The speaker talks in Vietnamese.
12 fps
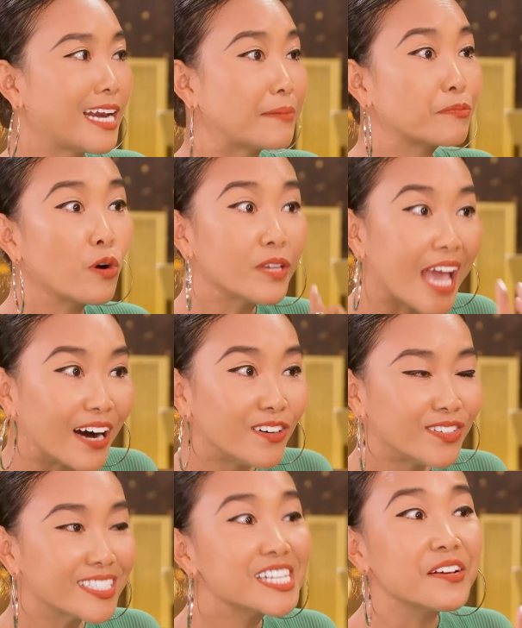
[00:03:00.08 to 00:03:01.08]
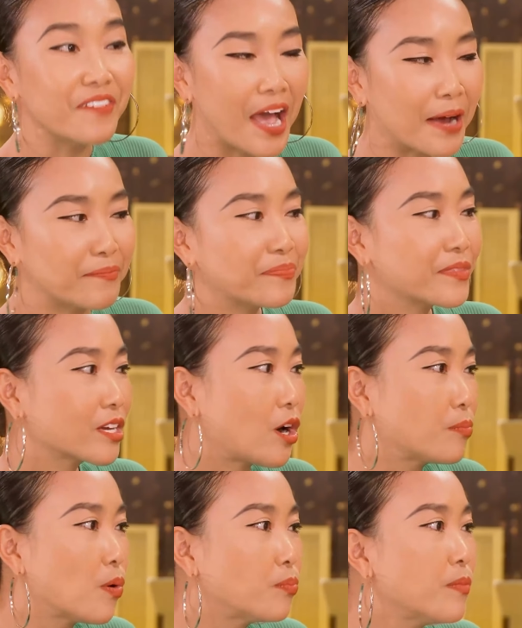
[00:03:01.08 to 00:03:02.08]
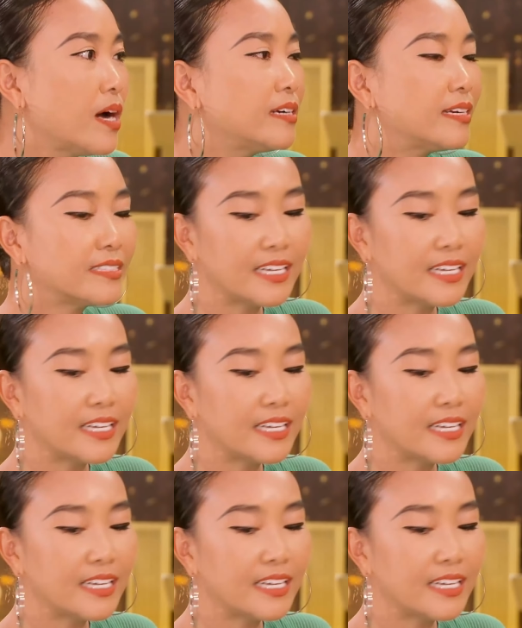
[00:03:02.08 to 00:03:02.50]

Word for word: làm cô giáo sư phạm còn một bên đó